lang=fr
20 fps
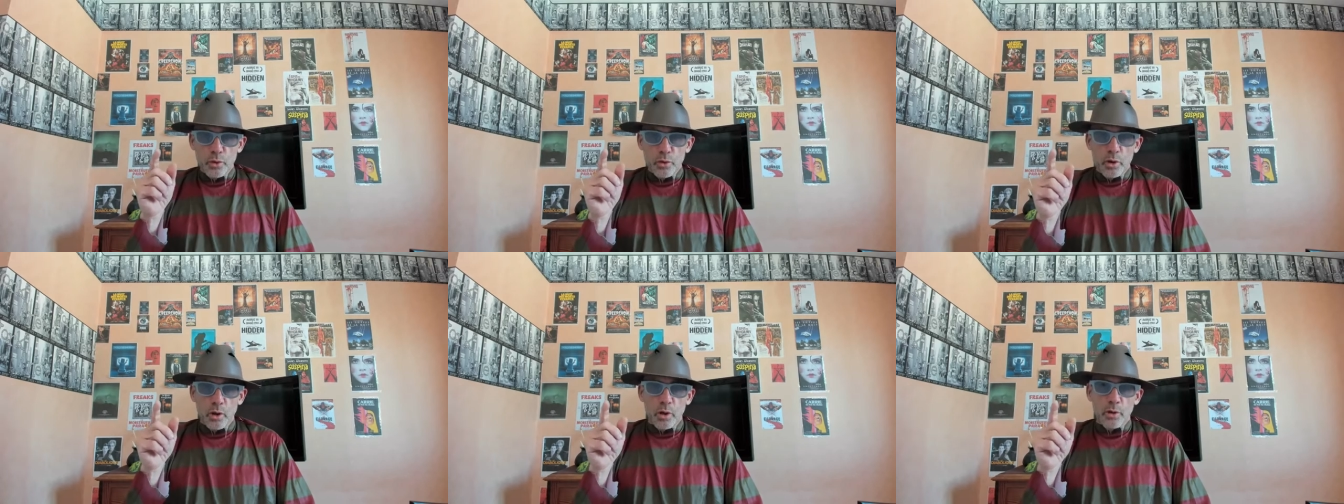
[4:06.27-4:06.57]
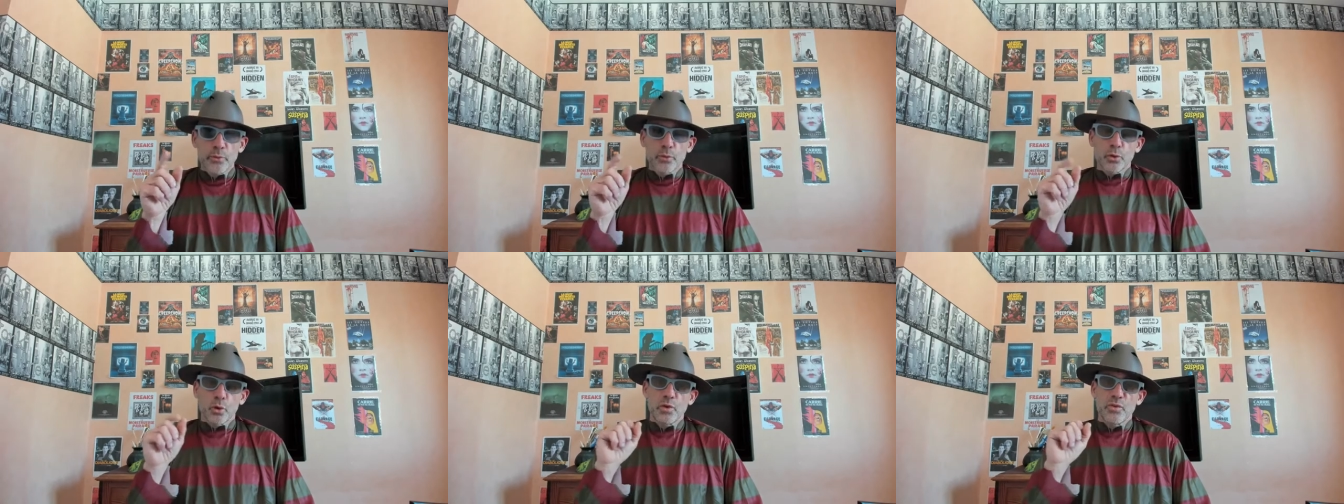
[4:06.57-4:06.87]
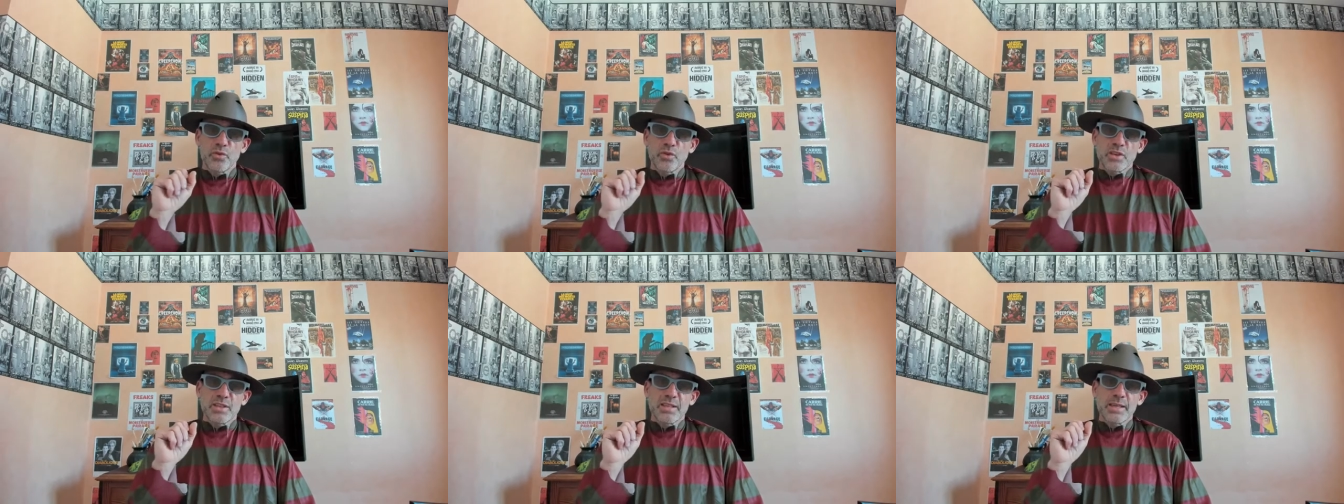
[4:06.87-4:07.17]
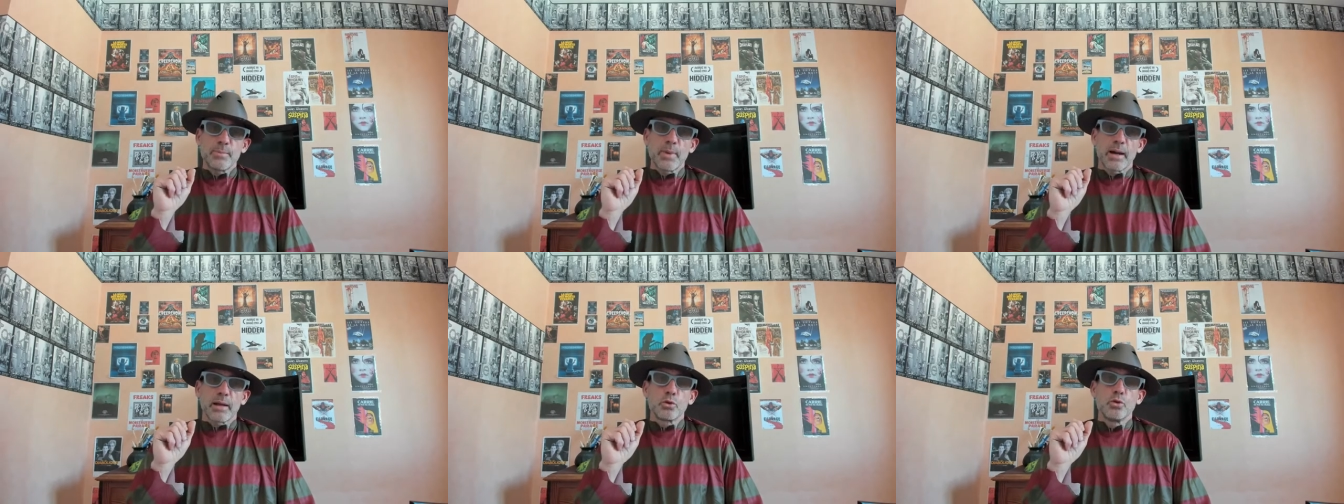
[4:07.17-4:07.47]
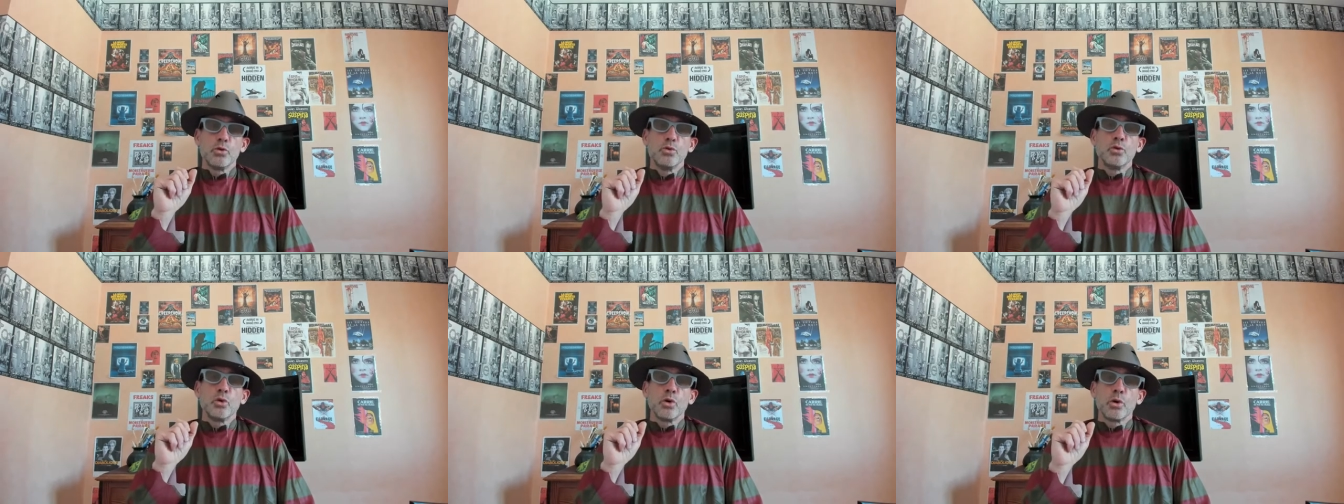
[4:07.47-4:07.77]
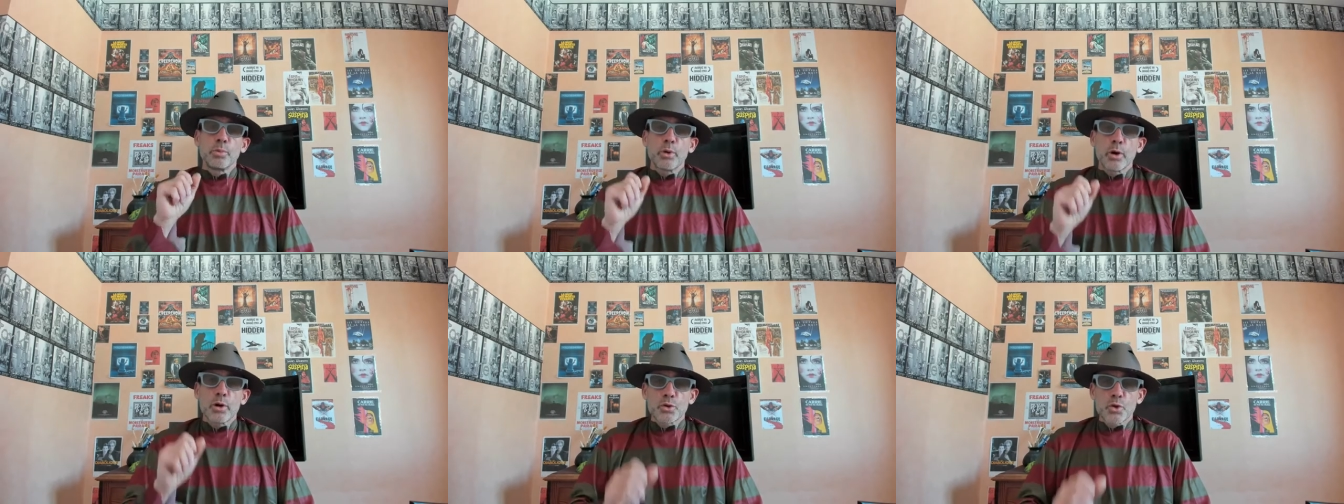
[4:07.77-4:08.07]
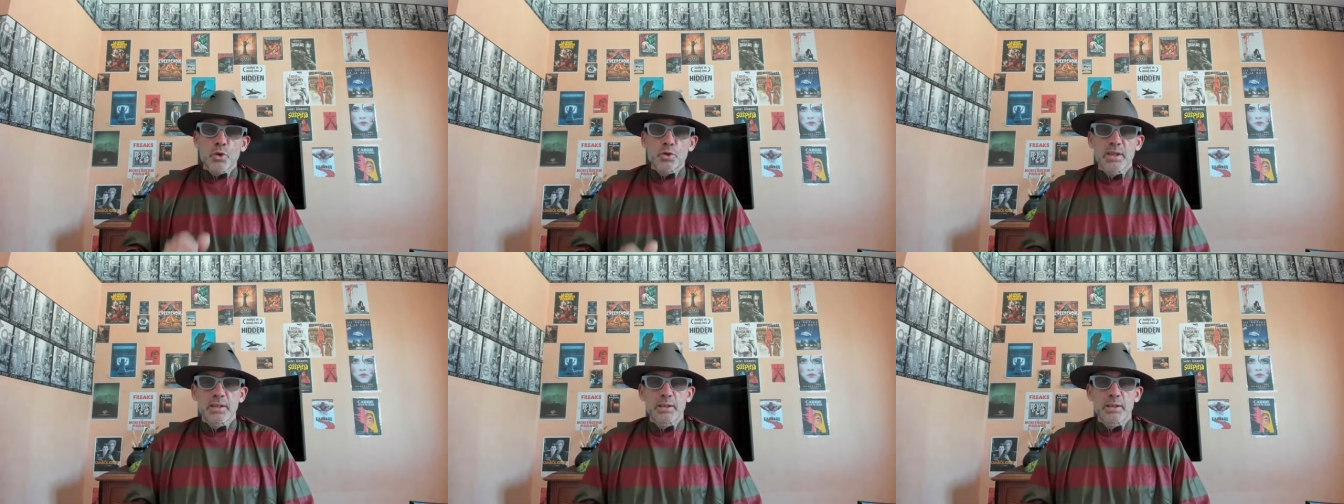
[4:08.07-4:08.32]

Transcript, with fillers: fut refusé par de nombreuses sociétés de